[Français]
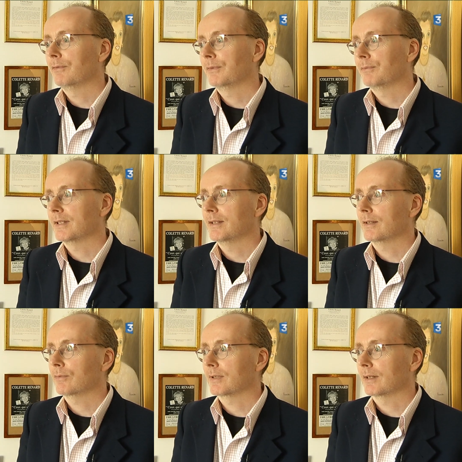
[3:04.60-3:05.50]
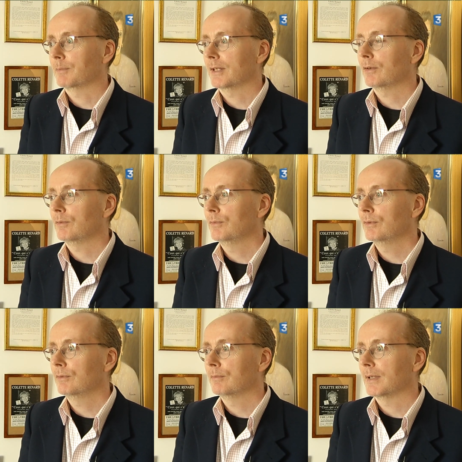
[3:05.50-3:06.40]
fascination, c'est un bien grand
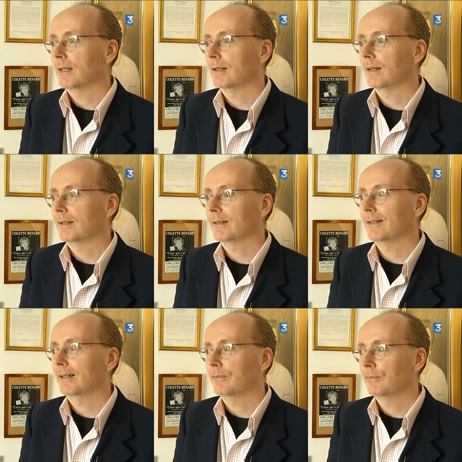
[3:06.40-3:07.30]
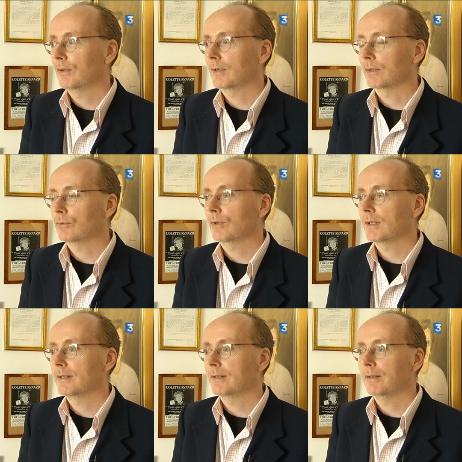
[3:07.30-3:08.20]
mot, mm. mais un, intérêt fort qui a toujours
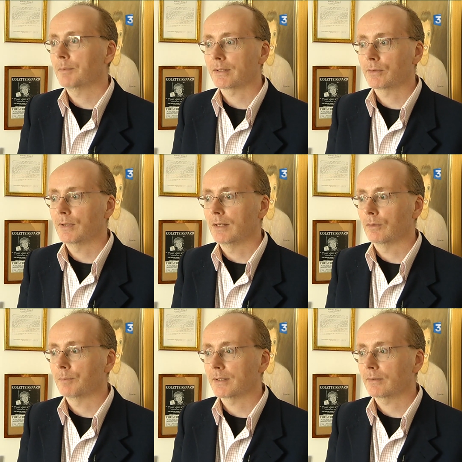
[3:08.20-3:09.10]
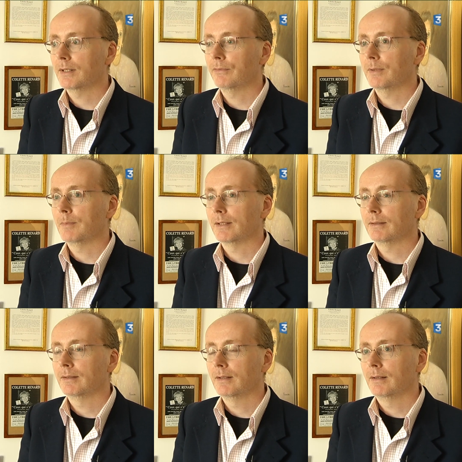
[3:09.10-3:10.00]
existé parce qu'il représente l'éphémère.
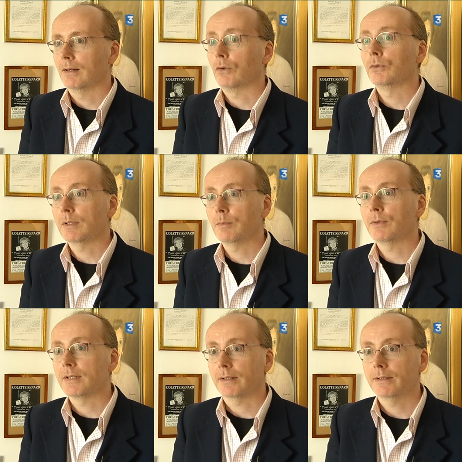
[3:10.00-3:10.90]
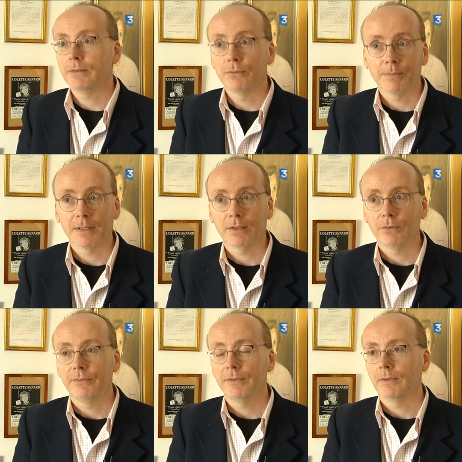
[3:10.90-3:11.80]
notamment pour les artistes de
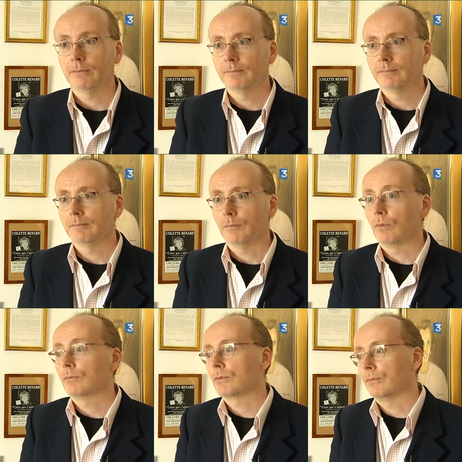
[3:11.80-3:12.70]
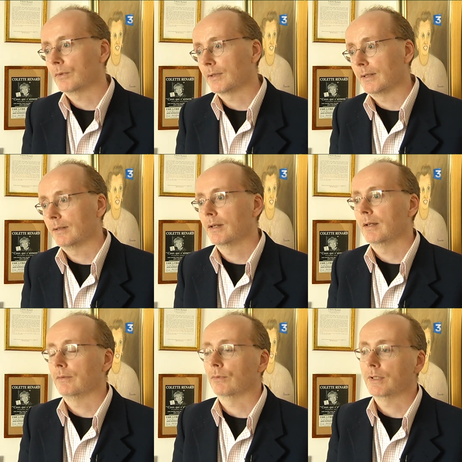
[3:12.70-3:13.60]
spectacle vivant. souvent, ils,
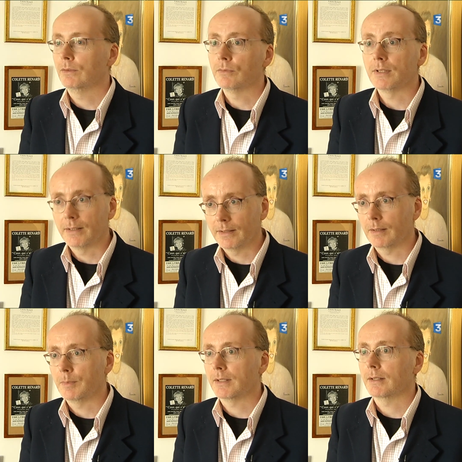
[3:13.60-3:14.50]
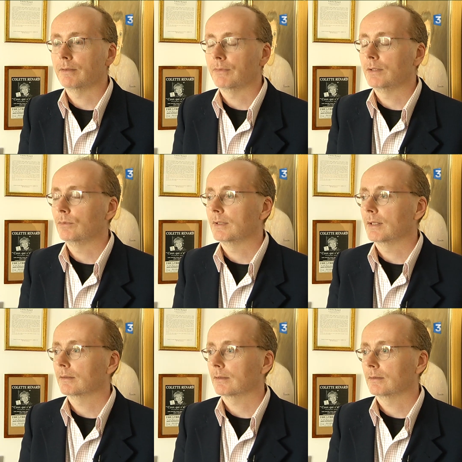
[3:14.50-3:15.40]
font les deux. C'est le cas de Rebecca qui fait du
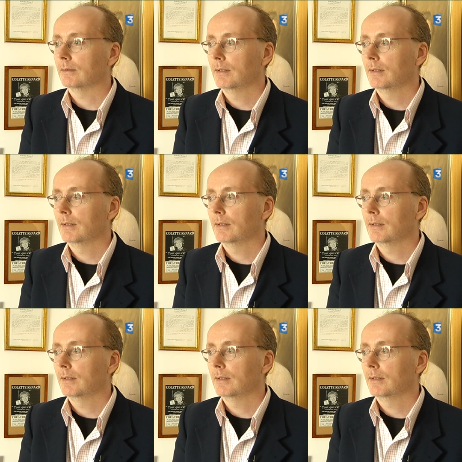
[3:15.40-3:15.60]
théâtre, euh,